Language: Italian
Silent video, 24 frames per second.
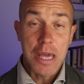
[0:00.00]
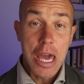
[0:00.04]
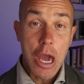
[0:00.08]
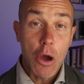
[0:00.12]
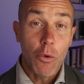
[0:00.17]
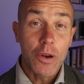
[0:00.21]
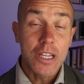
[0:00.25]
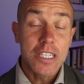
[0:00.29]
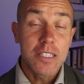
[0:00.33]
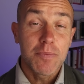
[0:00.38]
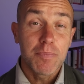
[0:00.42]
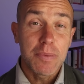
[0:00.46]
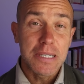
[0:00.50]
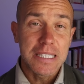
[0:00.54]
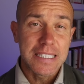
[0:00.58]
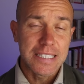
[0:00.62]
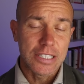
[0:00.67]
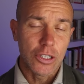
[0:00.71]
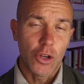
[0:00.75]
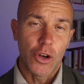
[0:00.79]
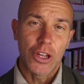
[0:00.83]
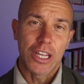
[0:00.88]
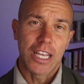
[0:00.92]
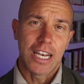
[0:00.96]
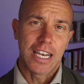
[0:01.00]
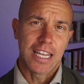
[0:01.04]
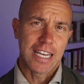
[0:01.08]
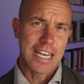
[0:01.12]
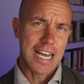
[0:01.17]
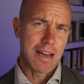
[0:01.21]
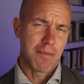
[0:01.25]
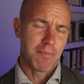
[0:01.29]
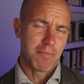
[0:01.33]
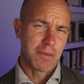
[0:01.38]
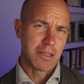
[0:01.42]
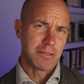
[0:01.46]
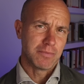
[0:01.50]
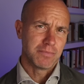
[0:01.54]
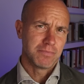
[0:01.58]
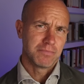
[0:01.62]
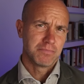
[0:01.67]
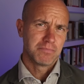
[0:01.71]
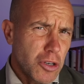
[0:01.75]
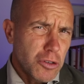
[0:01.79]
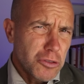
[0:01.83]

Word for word: e un'ispezione delle gambe.